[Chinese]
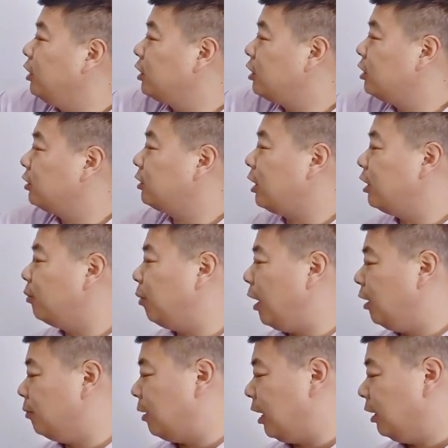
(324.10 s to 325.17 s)
士带着
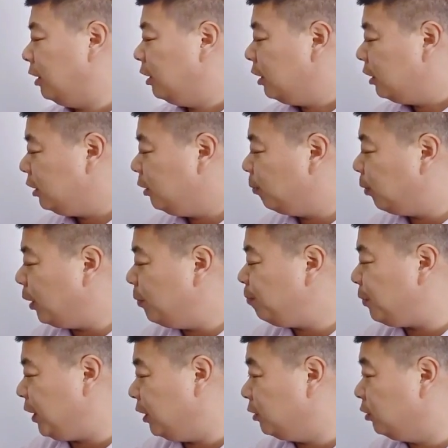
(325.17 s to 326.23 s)
炮嘛，你不能
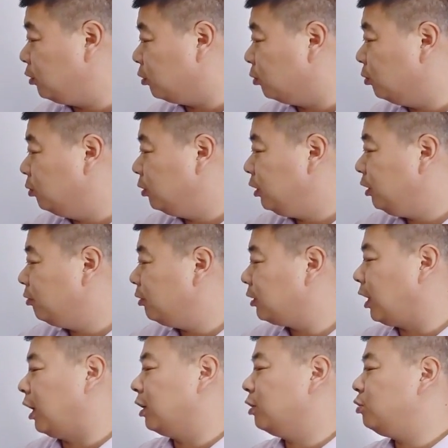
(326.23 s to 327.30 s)
平卒，因为
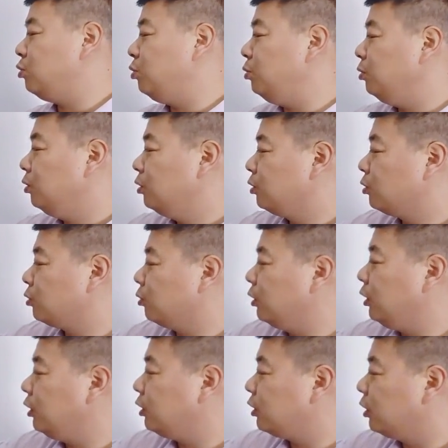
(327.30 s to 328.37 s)
打着车，所
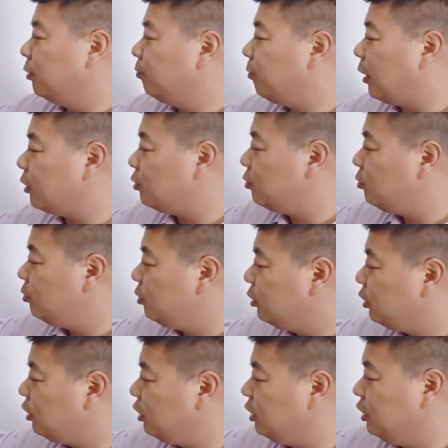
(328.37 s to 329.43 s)
以只能把车
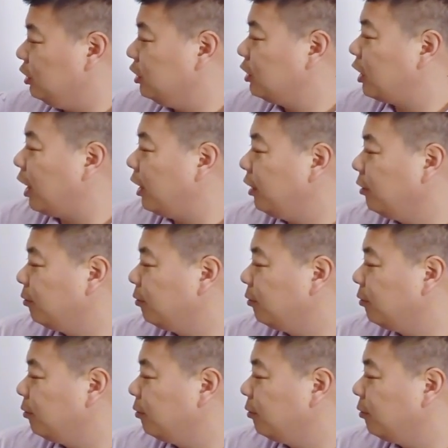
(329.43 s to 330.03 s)
移开。